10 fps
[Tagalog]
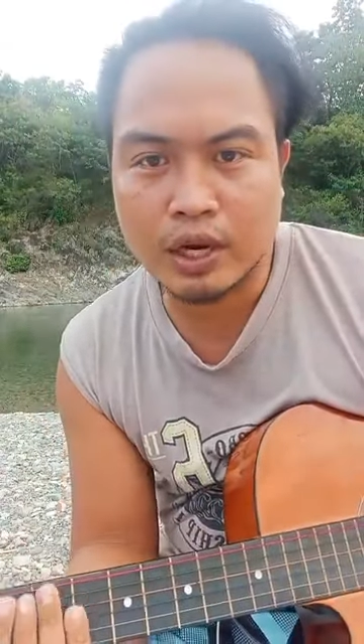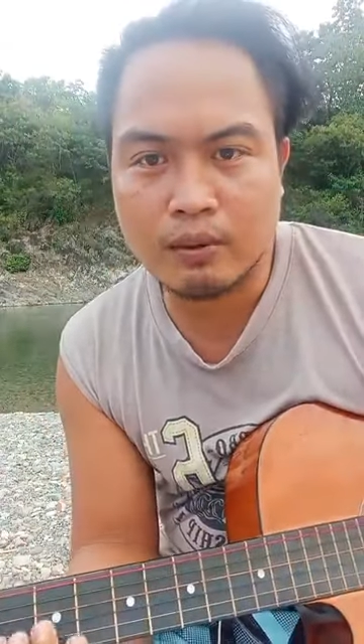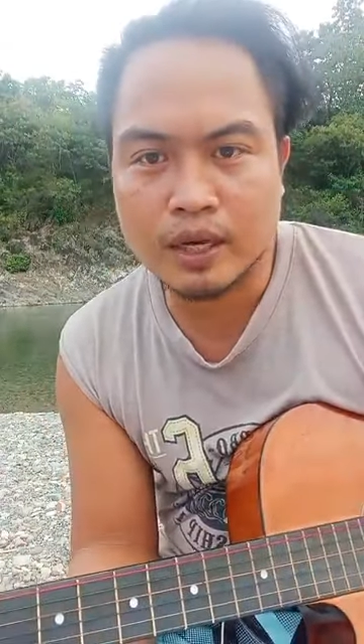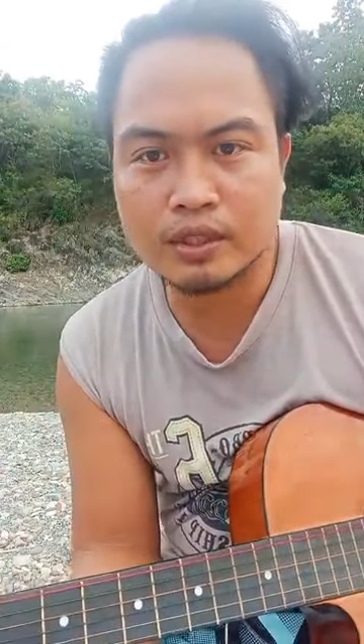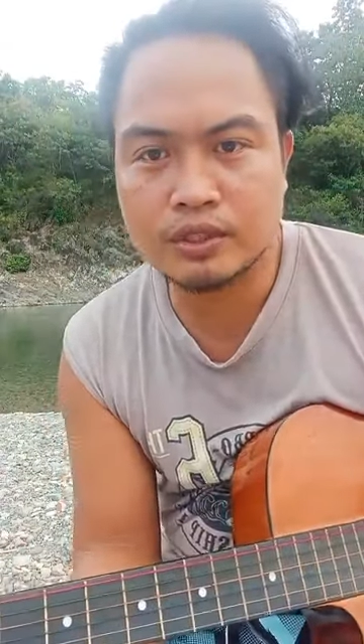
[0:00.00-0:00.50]

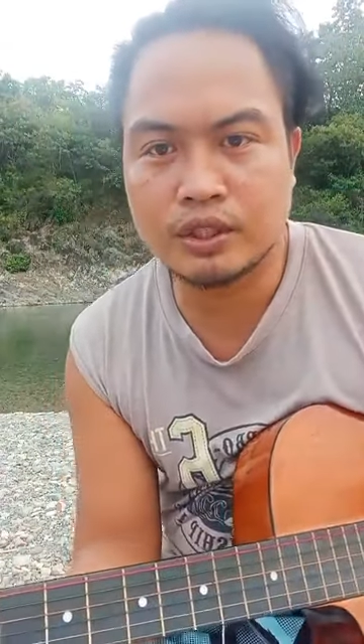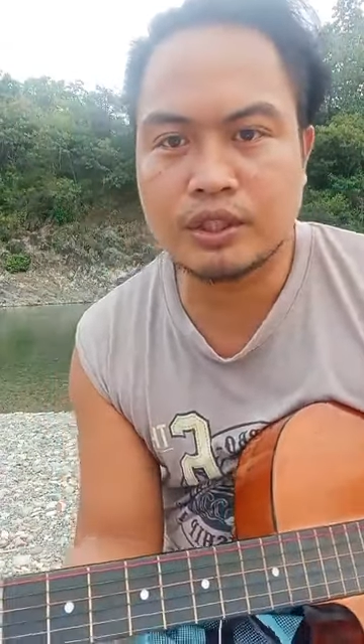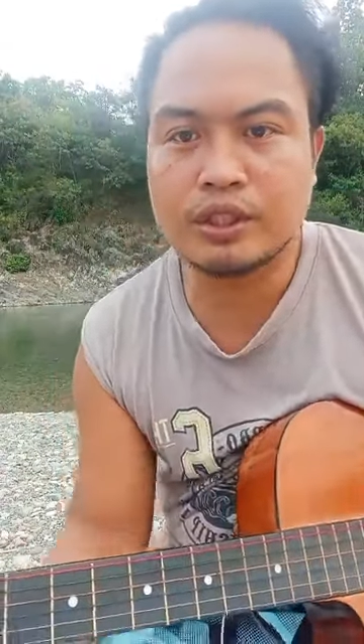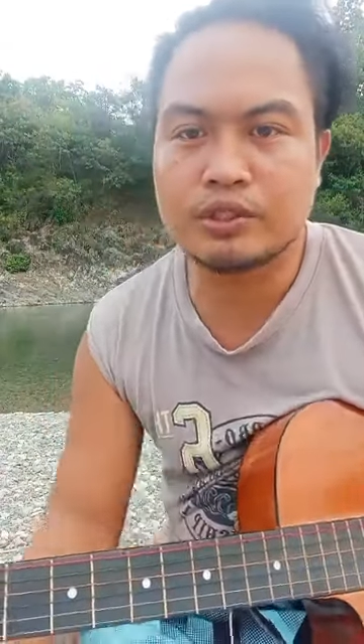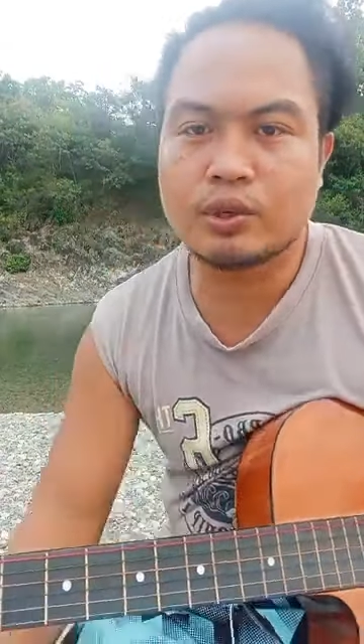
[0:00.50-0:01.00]
Kawayan
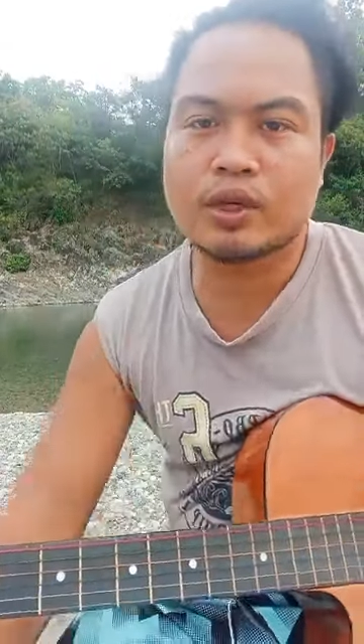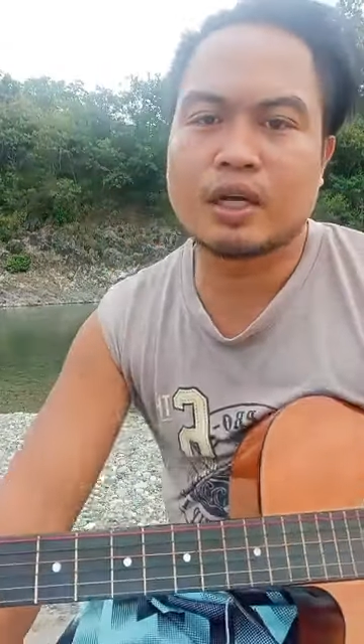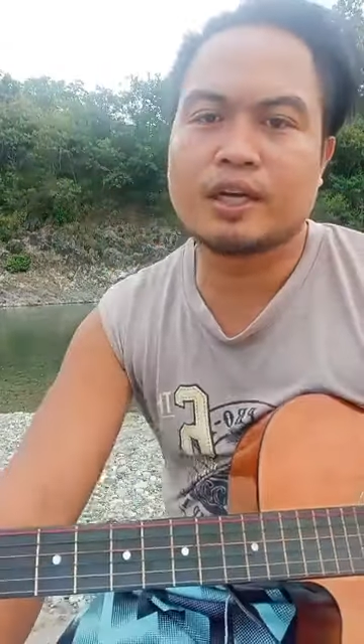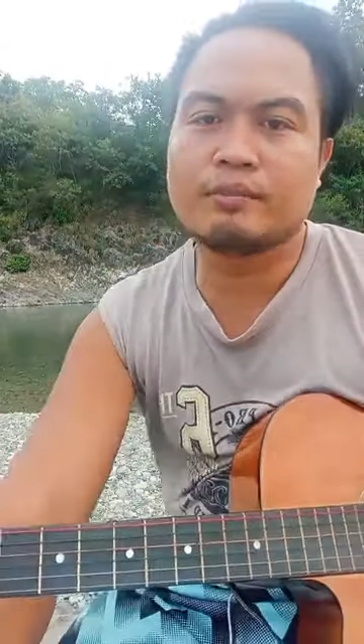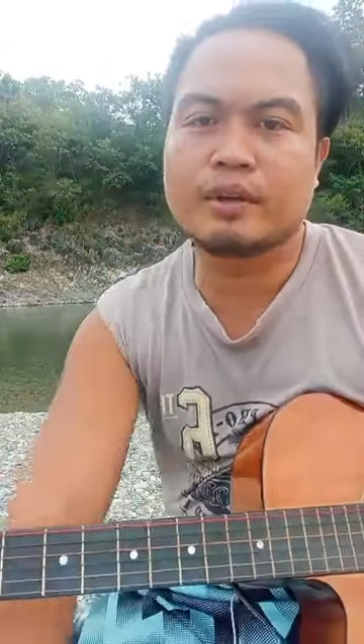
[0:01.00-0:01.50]
City
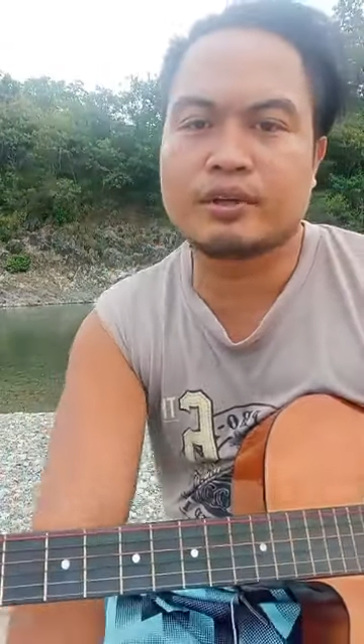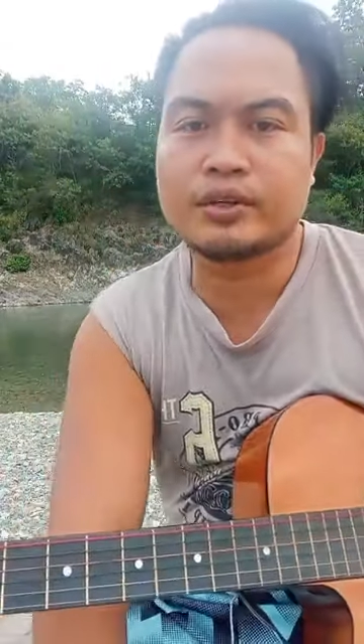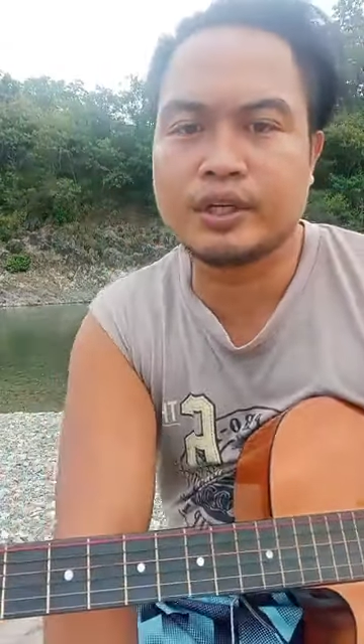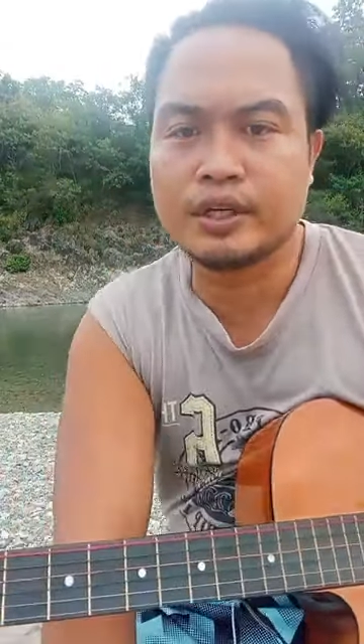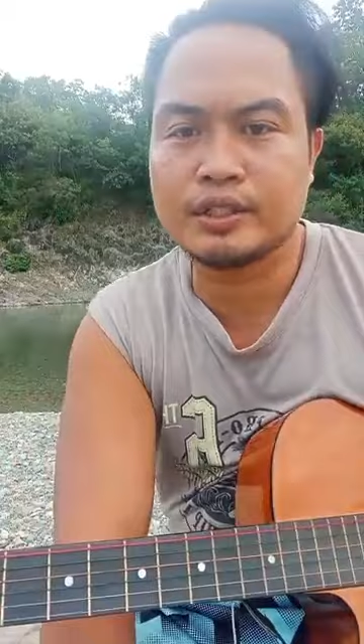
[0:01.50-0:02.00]
Jonalyn
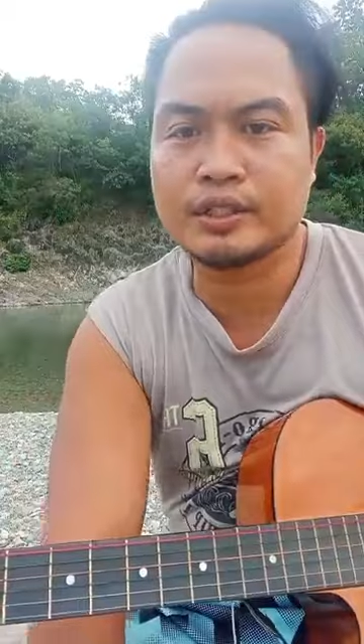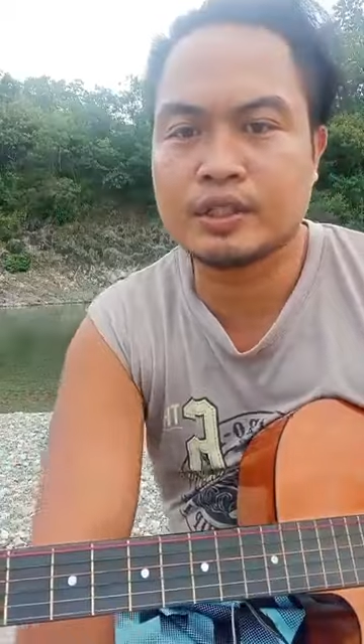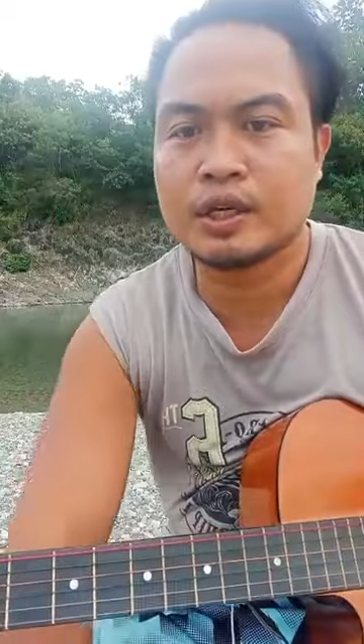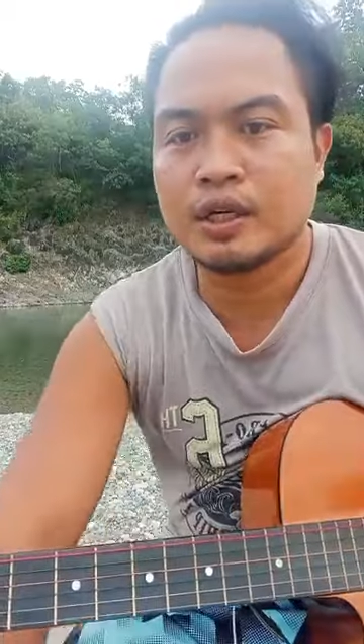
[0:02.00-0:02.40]
Martinez